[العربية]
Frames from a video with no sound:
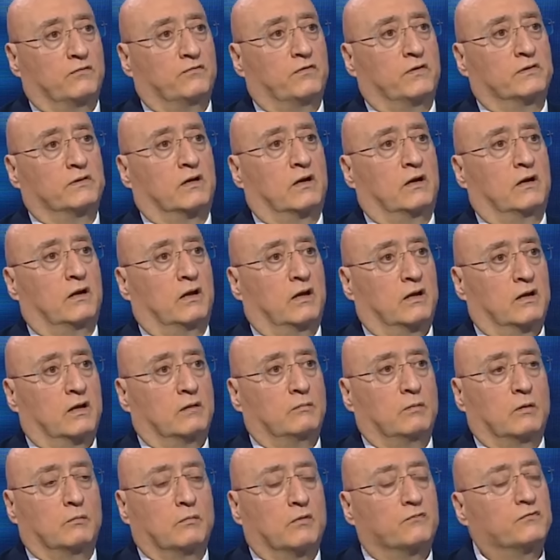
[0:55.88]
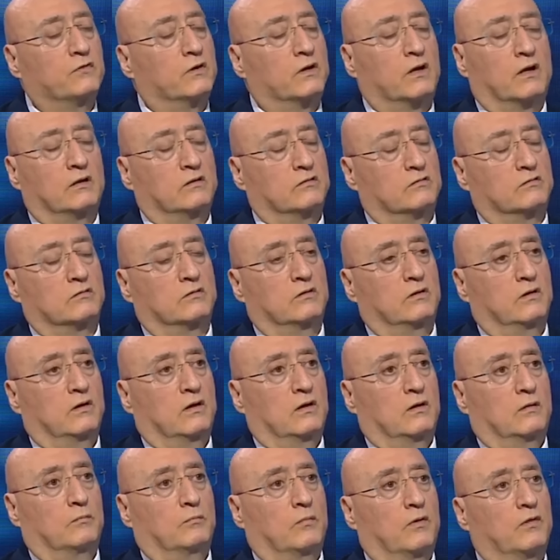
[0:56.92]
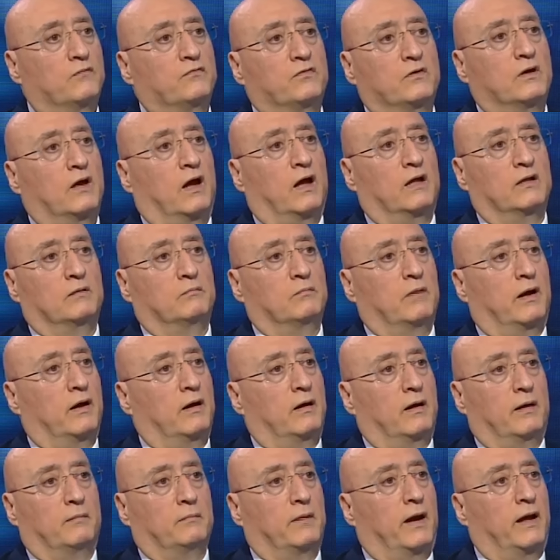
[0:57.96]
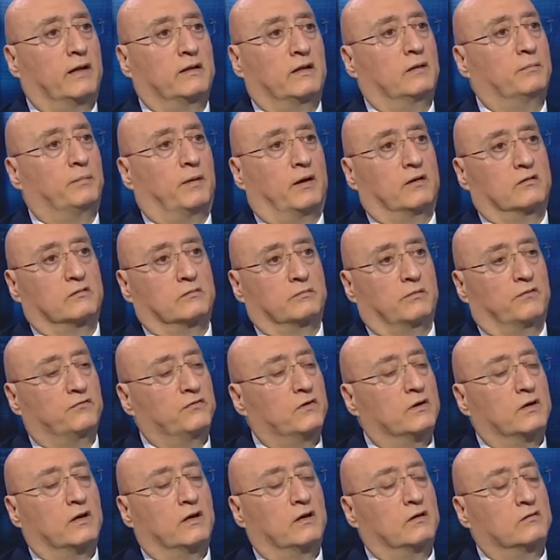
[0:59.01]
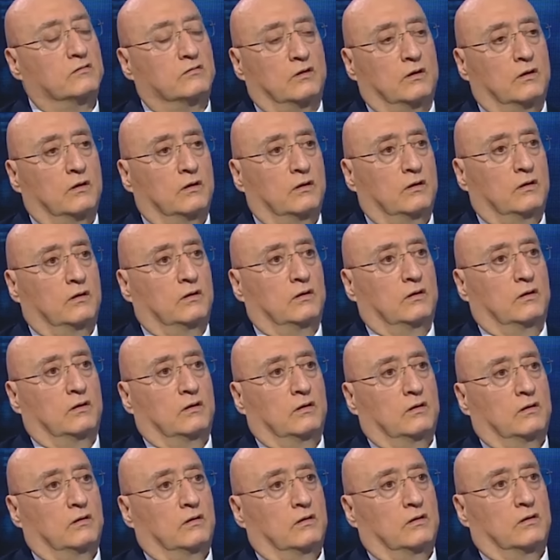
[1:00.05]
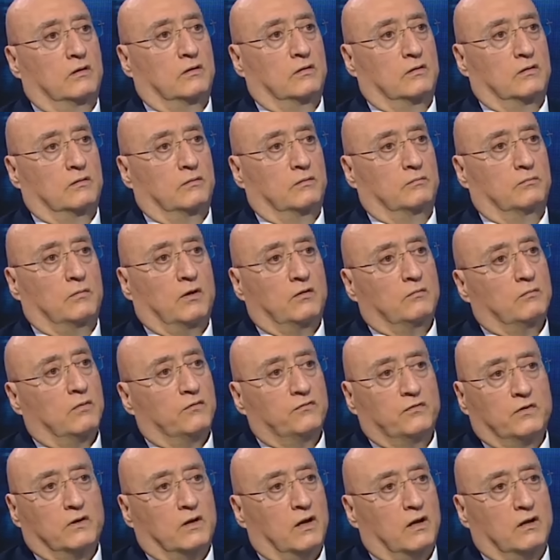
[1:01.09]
الفترة القريبة ما في رئيس ما في حد ما حدا يبحث ما في رئاسه ما ما في